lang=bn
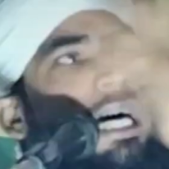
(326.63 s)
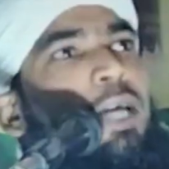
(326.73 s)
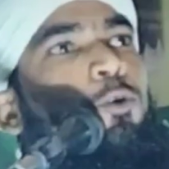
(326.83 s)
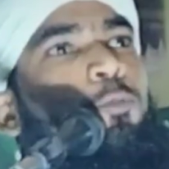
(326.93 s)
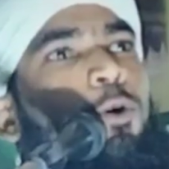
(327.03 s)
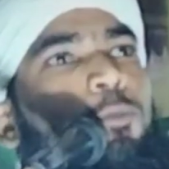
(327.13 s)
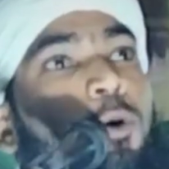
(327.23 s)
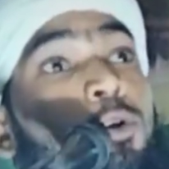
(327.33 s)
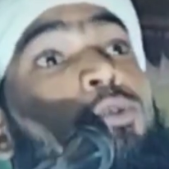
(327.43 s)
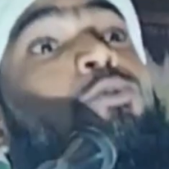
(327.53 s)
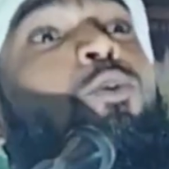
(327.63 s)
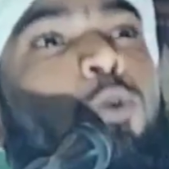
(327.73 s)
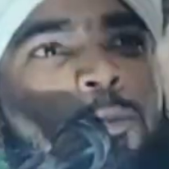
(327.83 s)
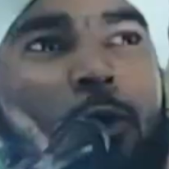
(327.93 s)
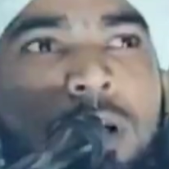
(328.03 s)
তার উপর বড়
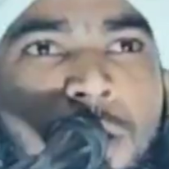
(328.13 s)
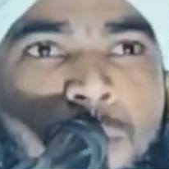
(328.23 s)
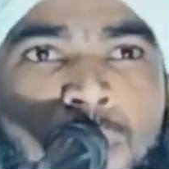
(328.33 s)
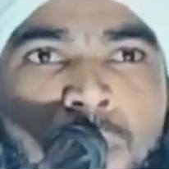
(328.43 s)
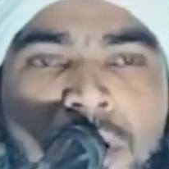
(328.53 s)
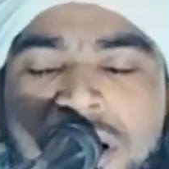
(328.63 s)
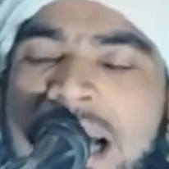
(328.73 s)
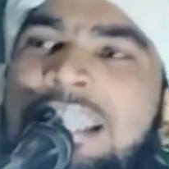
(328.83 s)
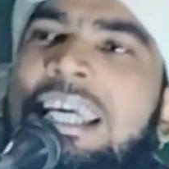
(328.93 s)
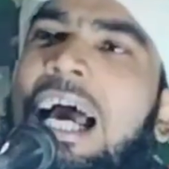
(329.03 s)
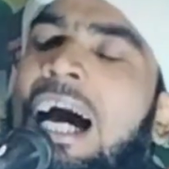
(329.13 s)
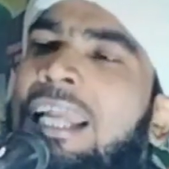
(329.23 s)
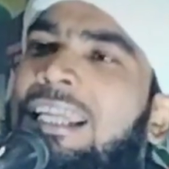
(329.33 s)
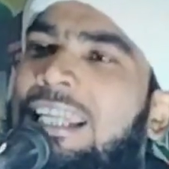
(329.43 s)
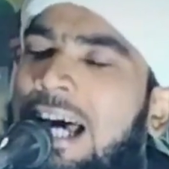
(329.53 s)
জুলুম করা হলো কাজেই
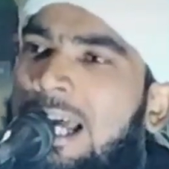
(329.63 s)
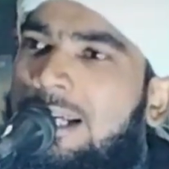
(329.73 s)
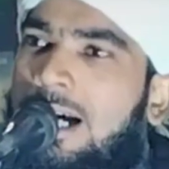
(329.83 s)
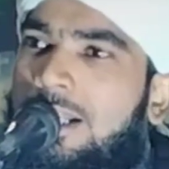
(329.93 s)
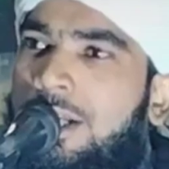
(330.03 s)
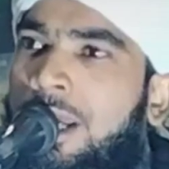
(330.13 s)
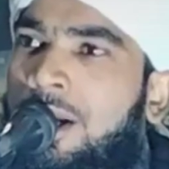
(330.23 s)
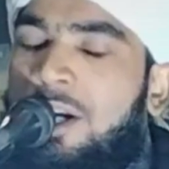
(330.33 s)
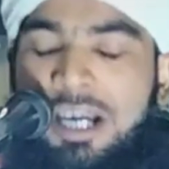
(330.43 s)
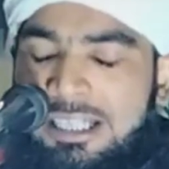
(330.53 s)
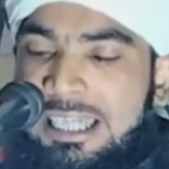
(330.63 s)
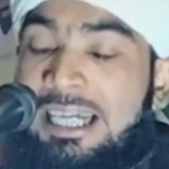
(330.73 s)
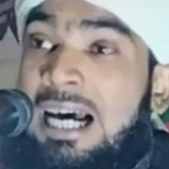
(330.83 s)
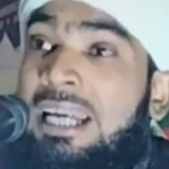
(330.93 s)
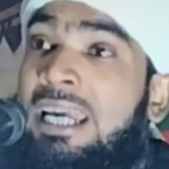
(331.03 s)
আল্লাহর কাছে
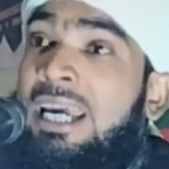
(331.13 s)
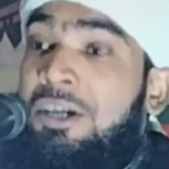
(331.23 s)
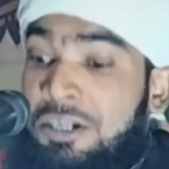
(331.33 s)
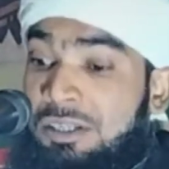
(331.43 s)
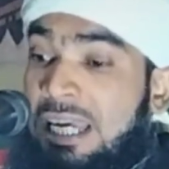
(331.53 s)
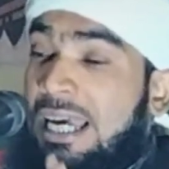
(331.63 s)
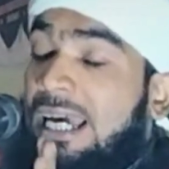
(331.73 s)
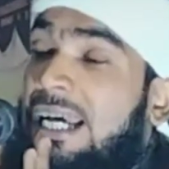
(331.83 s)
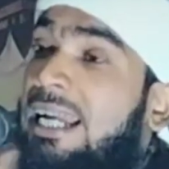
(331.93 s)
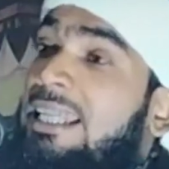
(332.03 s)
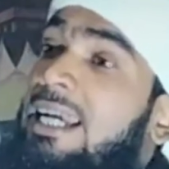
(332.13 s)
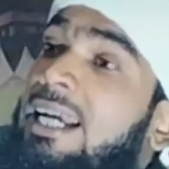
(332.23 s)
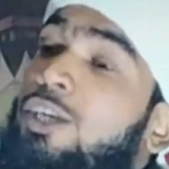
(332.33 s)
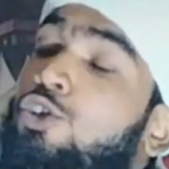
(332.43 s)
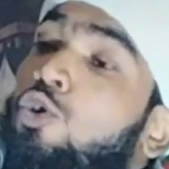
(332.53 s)
যেখানে যে এখানে
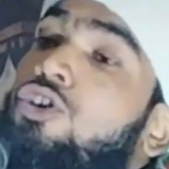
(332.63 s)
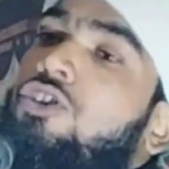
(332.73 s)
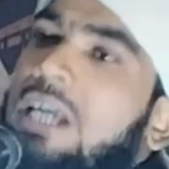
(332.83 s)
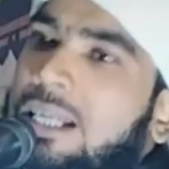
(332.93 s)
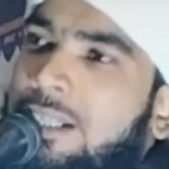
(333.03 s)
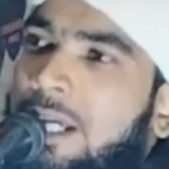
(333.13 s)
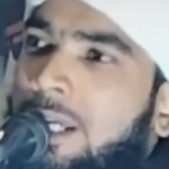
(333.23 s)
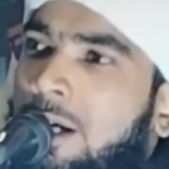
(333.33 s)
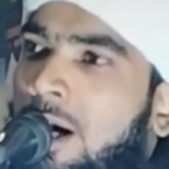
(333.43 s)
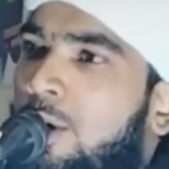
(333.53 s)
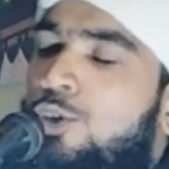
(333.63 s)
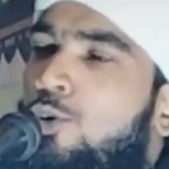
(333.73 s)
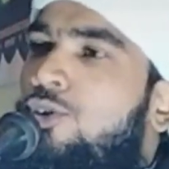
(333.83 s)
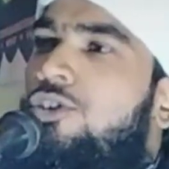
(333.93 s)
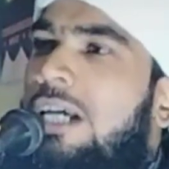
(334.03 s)
যেখানে স্রষ্টার জায়গা
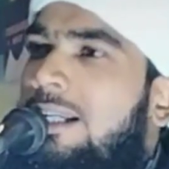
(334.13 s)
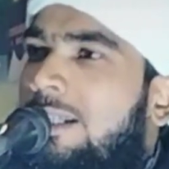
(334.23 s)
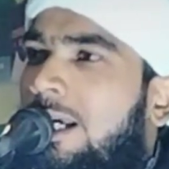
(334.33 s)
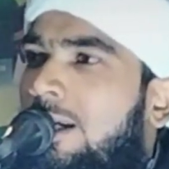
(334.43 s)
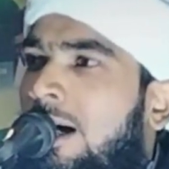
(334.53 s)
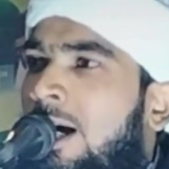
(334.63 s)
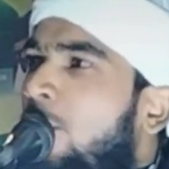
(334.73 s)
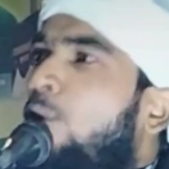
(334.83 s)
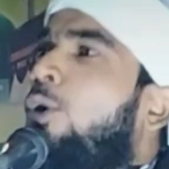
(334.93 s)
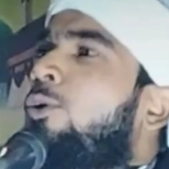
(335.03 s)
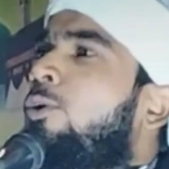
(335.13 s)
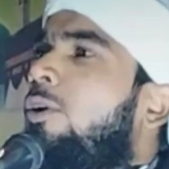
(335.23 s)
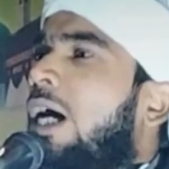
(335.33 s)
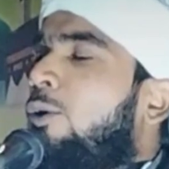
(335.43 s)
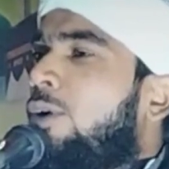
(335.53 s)
স্রষ্টার জায়গা অন্য
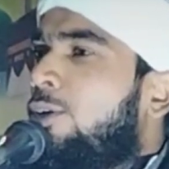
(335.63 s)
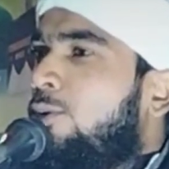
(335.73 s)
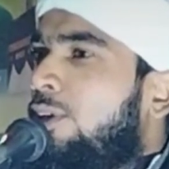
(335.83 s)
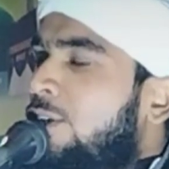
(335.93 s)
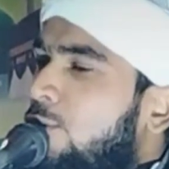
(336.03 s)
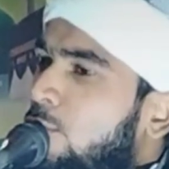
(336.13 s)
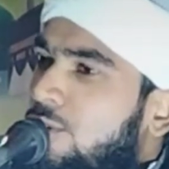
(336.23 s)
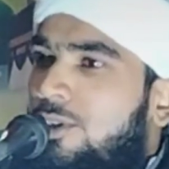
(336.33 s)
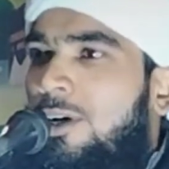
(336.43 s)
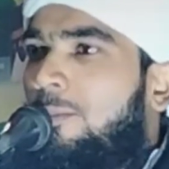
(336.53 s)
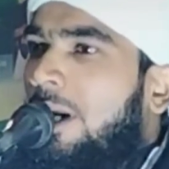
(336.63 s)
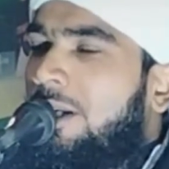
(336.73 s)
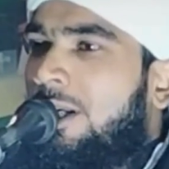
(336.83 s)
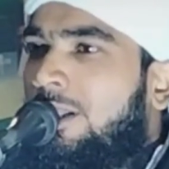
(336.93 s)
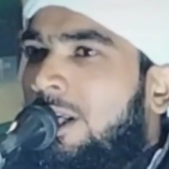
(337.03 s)
কাউকে যদি স্রষ্টা
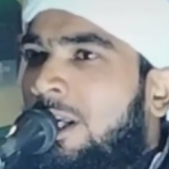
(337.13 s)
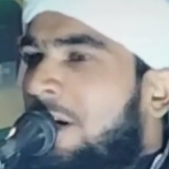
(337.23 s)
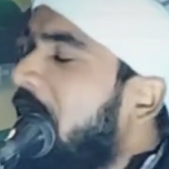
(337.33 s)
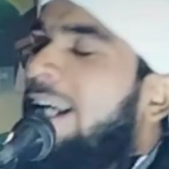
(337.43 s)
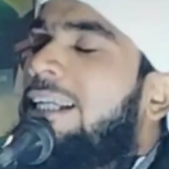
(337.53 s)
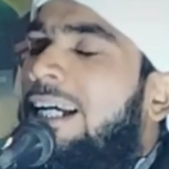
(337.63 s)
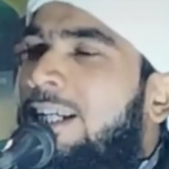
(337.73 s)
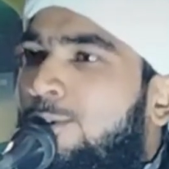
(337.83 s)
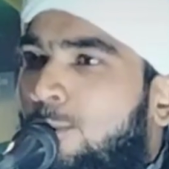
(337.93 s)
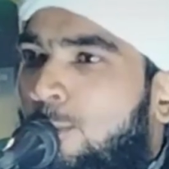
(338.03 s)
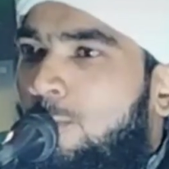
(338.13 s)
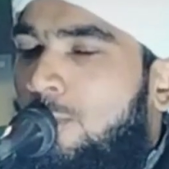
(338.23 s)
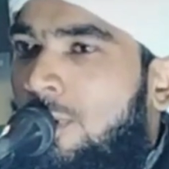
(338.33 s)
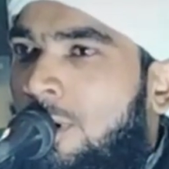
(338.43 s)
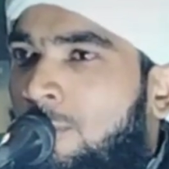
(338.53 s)
বানিয়ে দিই এটাকে জুলুম
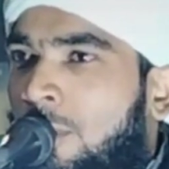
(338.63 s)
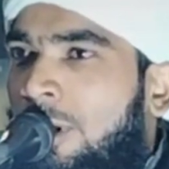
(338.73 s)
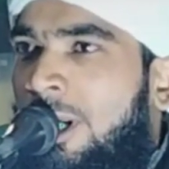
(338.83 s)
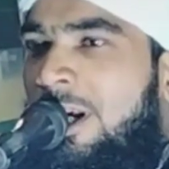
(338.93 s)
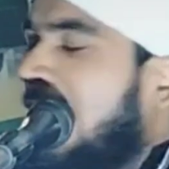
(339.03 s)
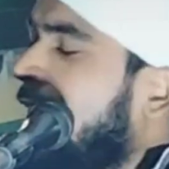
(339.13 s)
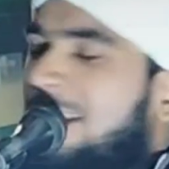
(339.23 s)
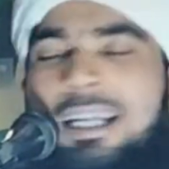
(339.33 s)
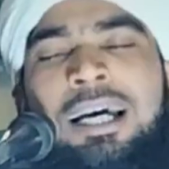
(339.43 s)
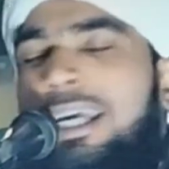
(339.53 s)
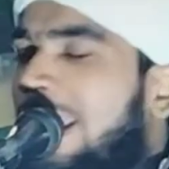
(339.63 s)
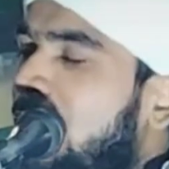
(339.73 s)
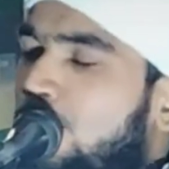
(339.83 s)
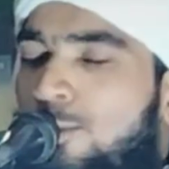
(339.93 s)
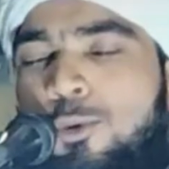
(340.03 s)
করা বলে আল্লাহ এই
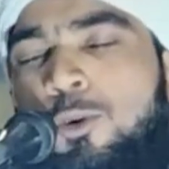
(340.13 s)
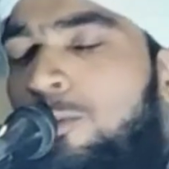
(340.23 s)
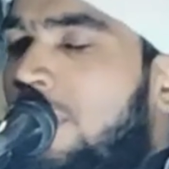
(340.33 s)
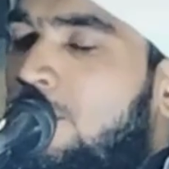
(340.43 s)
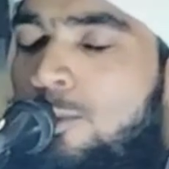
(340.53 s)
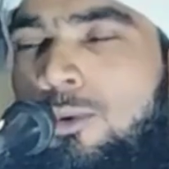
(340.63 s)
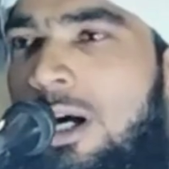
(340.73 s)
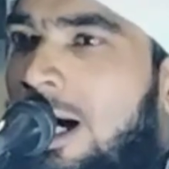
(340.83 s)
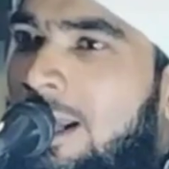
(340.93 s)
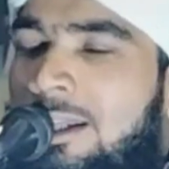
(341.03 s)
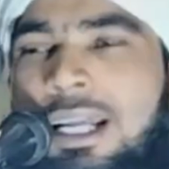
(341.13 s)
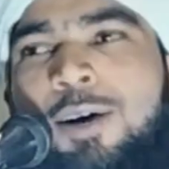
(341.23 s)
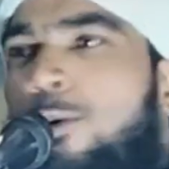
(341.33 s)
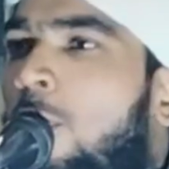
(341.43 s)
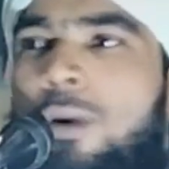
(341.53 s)
জুলুমের গুণা আল্লাহ
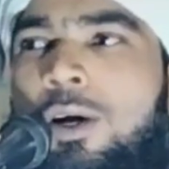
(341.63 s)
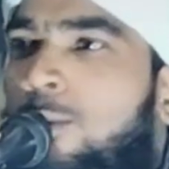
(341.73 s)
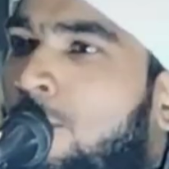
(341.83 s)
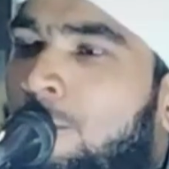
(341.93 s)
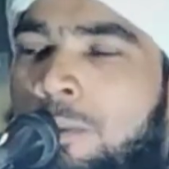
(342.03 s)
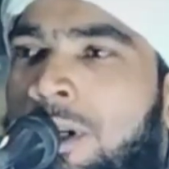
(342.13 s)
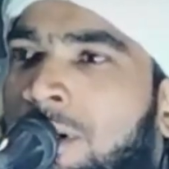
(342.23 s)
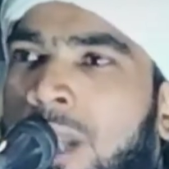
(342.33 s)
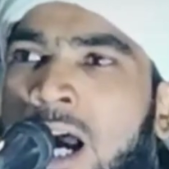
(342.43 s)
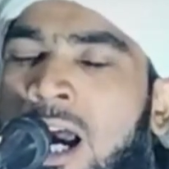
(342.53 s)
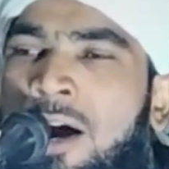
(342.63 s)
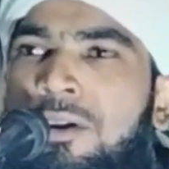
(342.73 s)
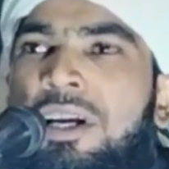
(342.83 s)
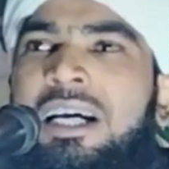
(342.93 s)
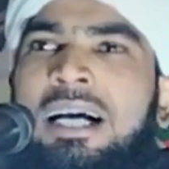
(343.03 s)
ক্ষমা করবেন না
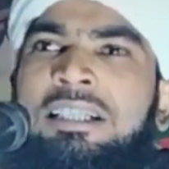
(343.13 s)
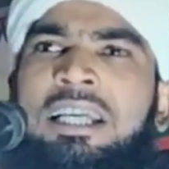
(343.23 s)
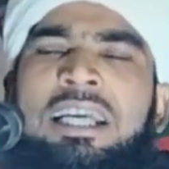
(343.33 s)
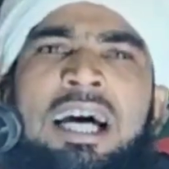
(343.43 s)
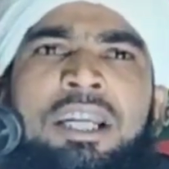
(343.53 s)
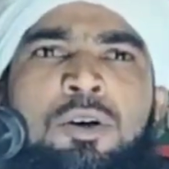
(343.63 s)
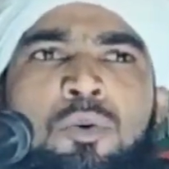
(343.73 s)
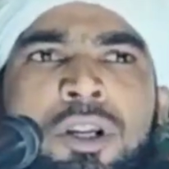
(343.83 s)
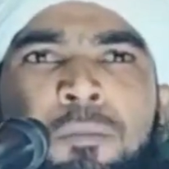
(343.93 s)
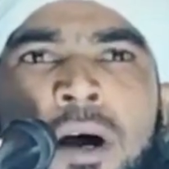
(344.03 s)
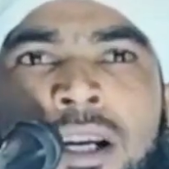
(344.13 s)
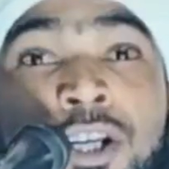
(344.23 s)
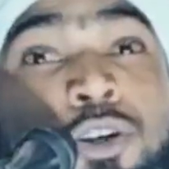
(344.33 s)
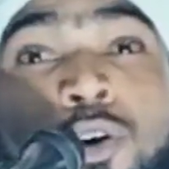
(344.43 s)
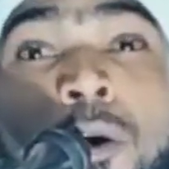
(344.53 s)
কাজেই জ্ঞানী গুণী
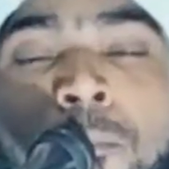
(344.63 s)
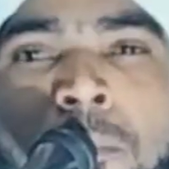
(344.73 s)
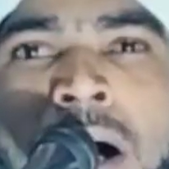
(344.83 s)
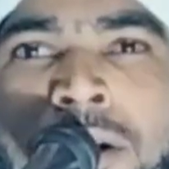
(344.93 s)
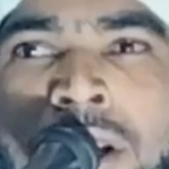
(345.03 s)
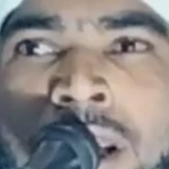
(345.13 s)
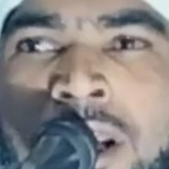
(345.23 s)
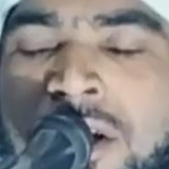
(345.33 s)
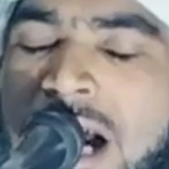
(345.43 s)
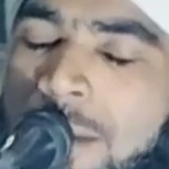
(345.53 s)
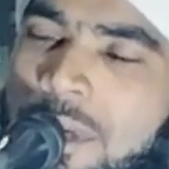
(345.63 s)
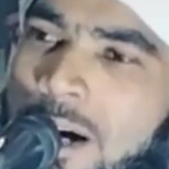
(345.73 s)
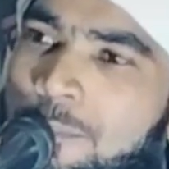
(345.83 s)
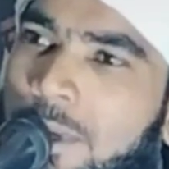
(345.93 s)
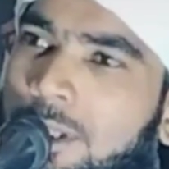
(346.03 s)
মানি সম্মানী আমি
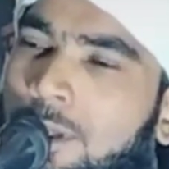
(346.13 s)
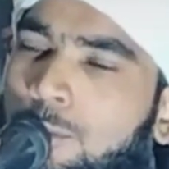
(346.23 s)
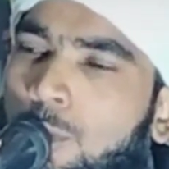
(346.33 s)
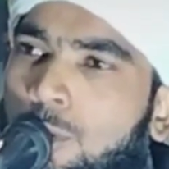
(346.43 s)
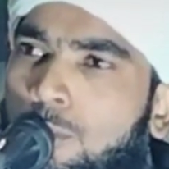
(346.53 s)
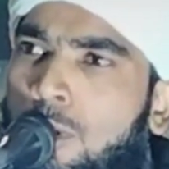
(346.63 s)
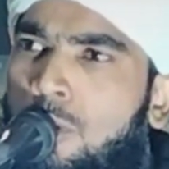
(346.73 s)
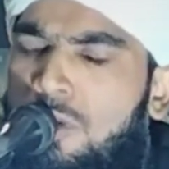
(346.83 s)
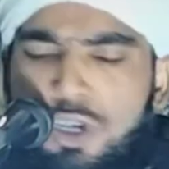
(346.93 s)
আপনাদের বলবো